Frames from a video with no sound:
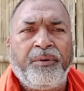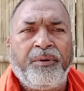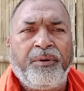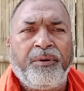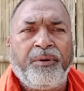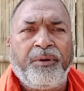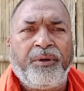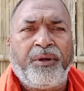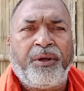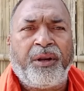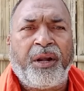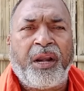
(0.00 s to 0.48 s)

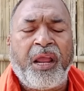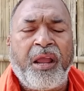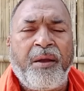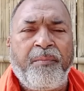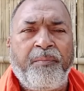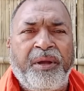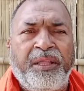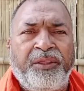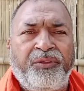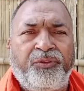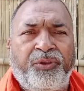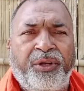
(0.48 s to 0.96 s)
गृह
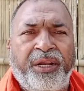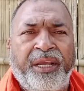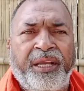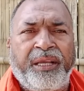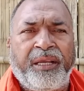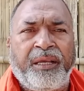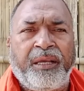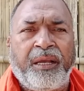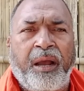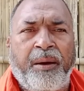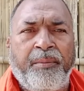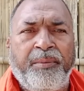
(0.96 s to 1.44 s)

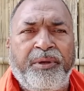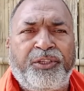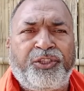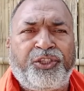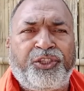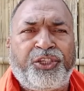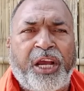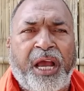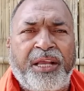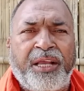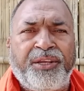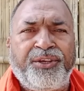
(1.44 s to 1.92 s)
मंत्री अमित
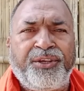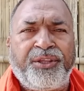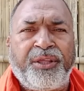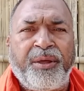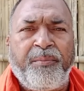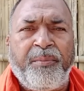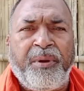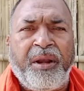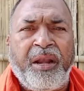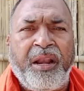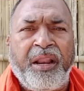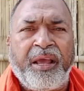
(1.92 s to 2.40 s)
शाह जी से
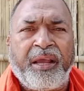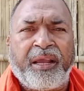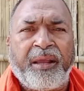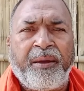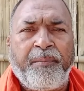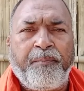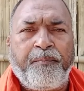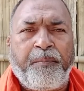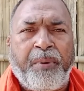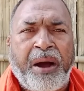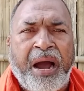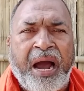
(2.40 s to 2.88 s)
मिलने के
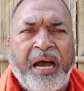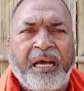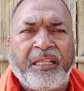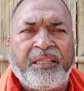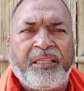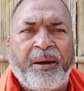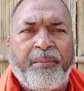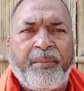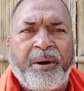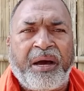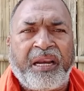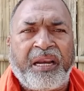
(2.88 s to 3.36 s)
बाद
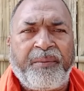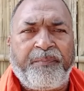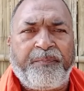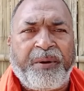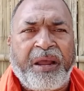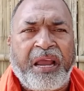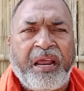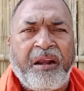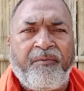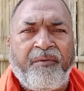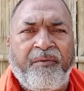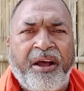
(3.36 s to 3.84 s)
हमारे
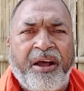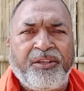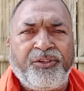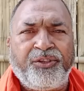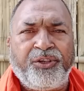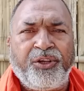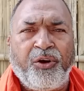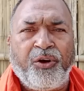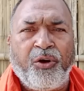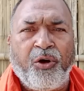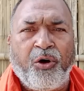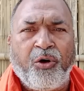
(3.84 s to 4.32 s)
पहलवान
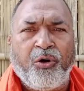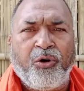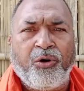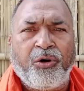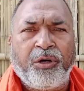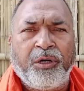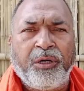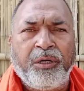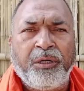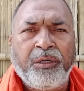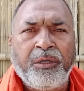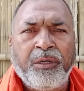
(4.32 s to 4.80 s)
जी लोग
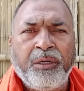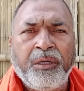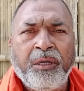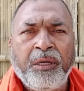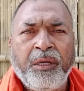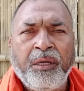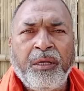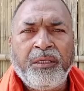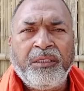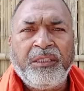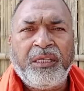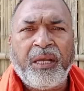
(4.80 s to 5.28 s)

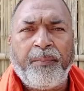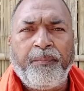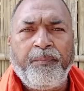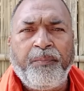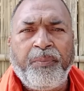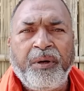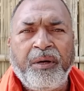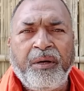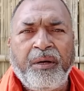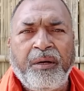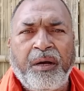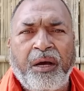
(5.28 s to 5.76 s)
जब
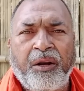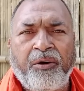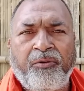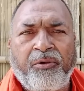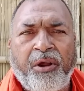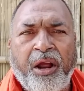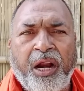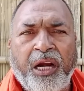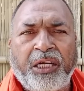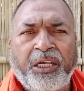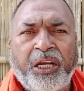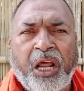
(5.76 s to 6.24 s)

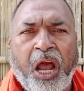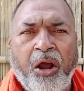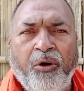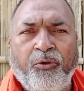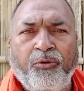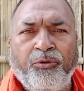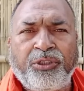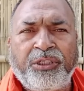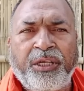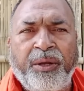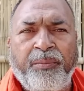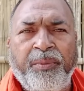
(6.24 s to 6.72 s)
अनुराग
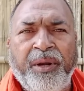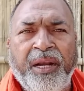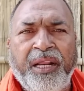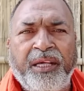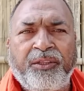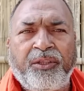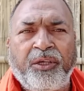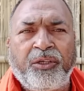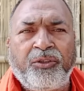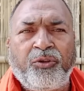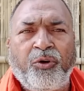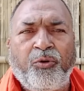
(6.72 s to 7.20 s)
ठाकुर से मिले
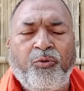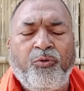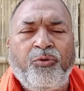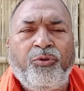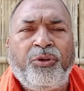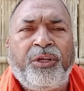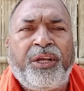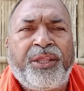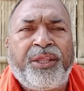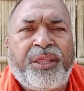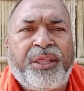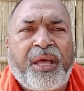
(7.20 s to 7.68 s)
थे तो
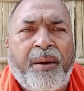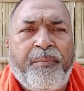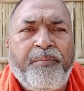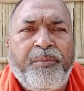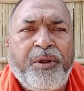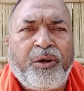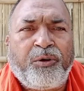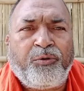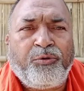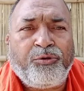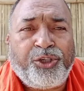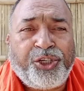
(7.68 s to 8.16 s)
उनके सामने
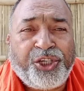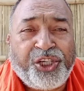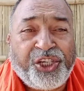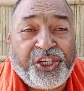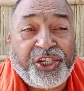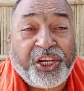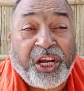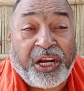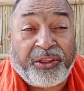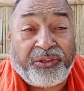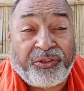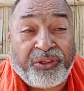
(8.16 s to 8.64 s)
कुछ
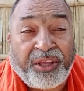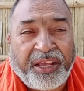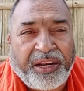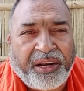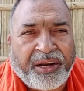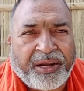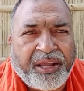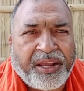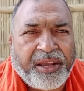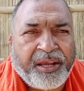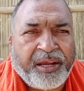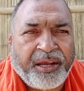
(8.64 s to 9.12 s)
शर्तें
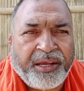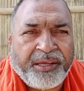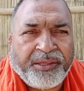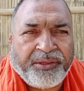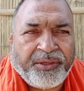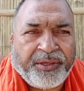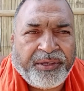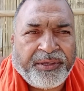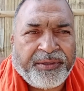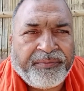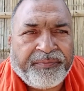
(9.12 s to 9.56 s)
रखी गई थी